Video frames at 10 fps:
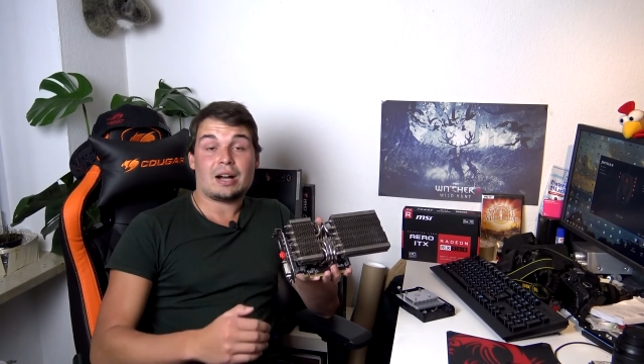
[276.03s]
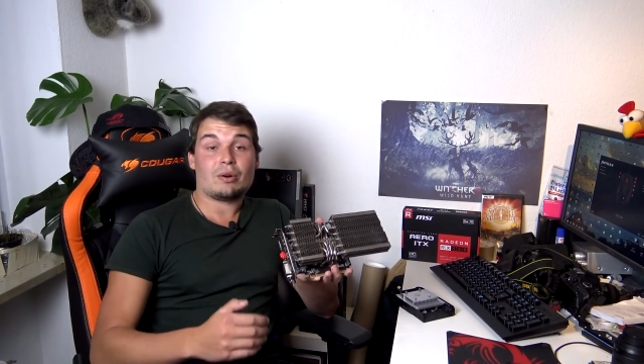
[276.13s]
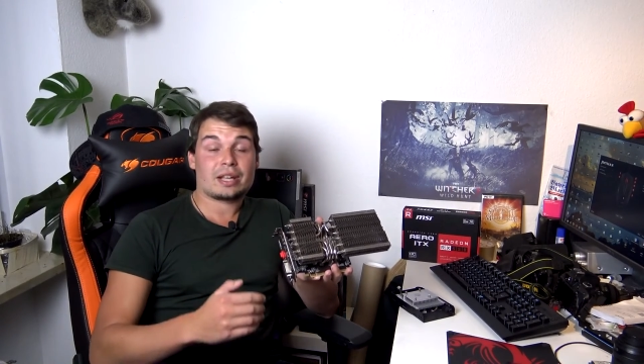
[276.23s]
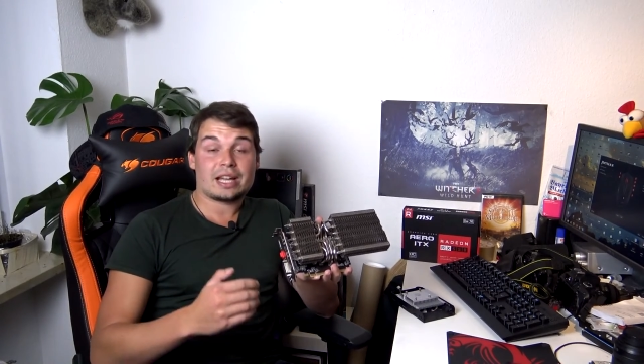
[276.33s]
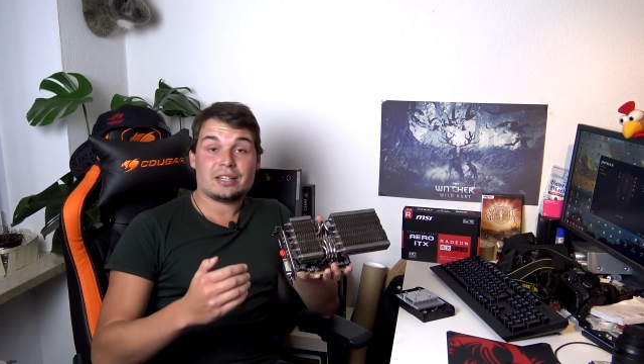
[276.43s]

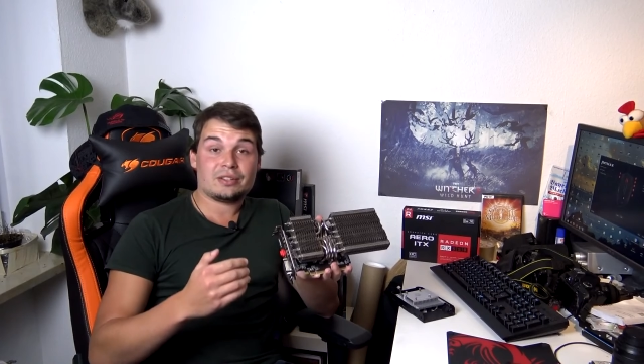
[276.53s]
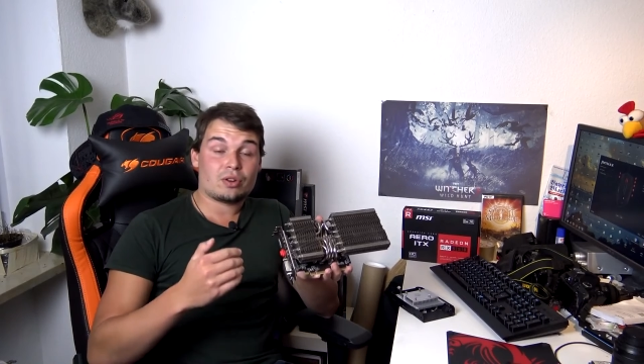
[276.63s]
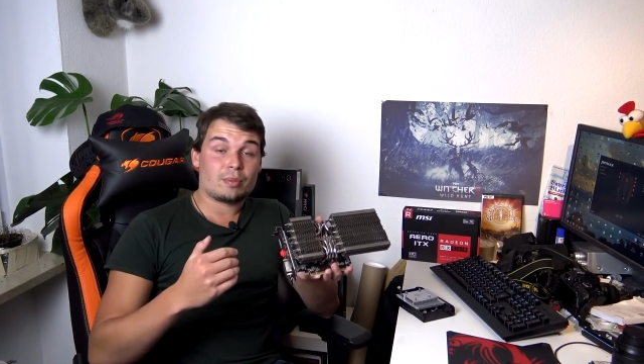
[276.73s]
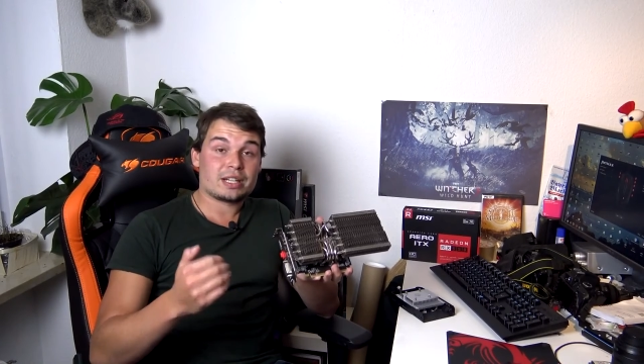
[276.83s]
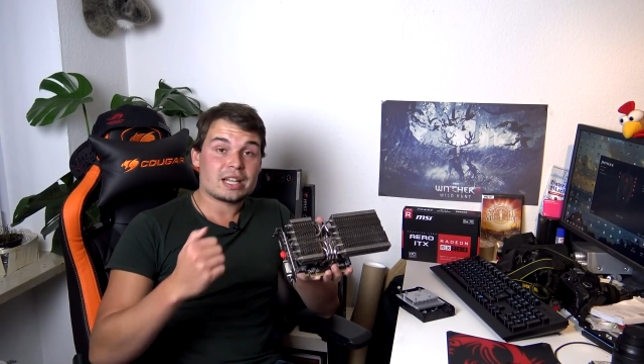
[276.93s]
auch gerne die
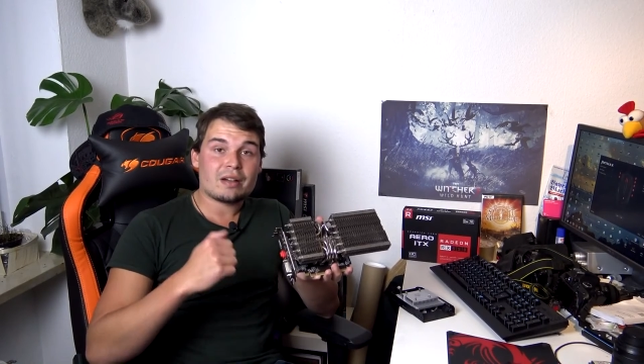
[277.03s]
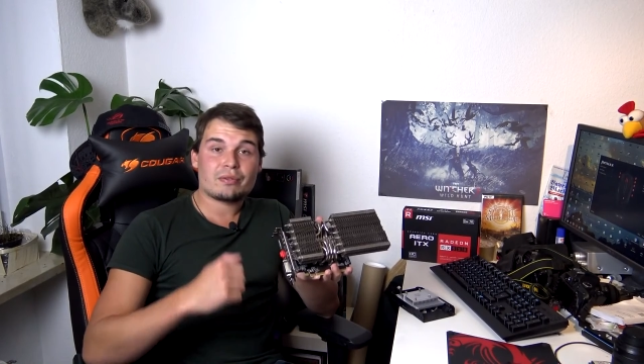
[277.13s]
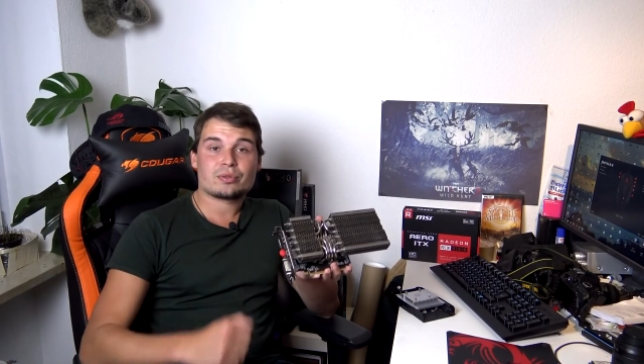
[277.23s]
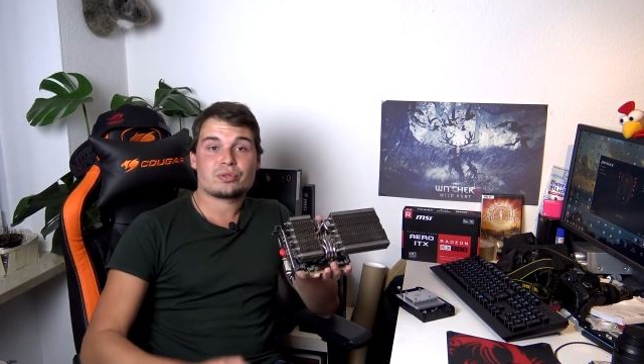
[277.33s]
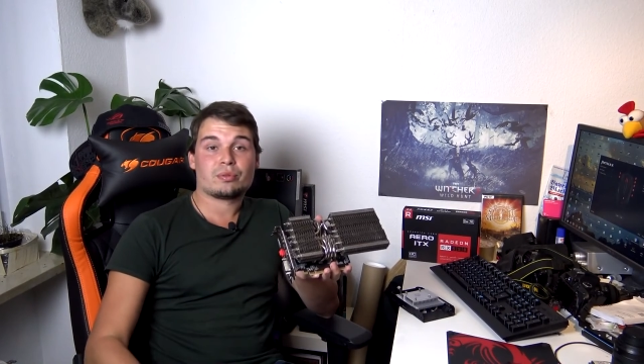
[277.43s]

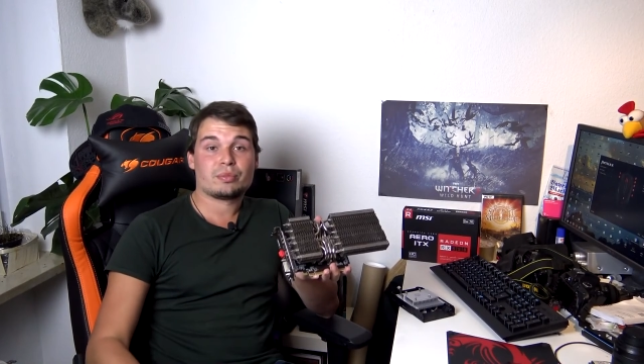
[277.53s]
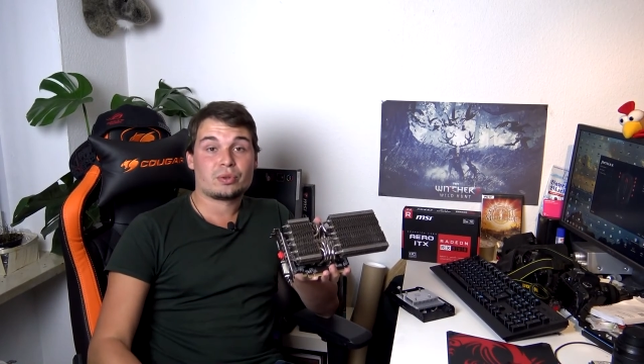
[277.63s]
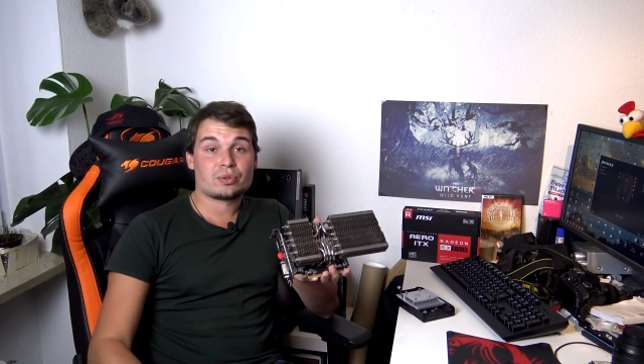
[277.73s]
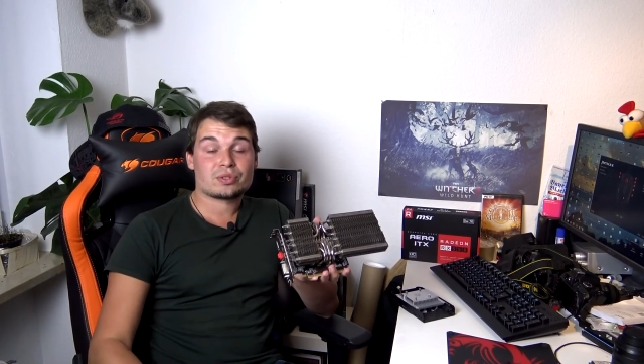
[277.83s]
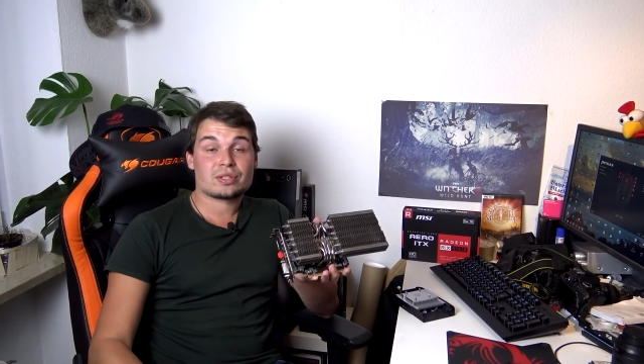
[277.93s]
Kommentarfunktion
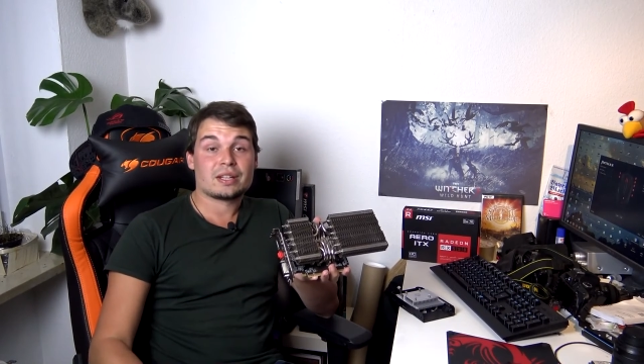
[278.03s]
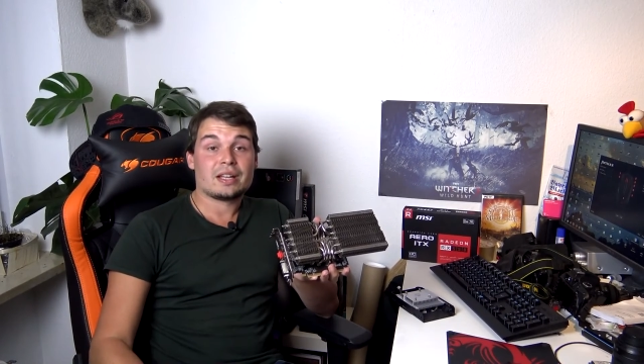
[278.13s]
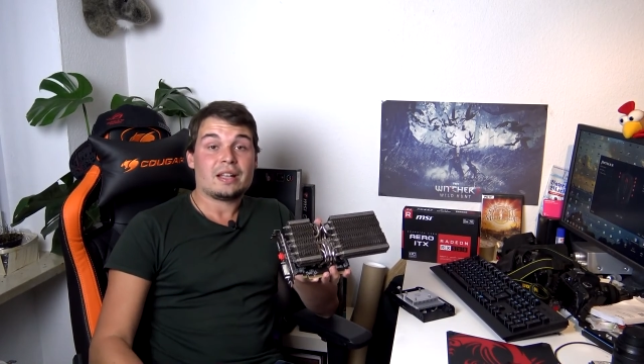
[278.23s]
benutzen.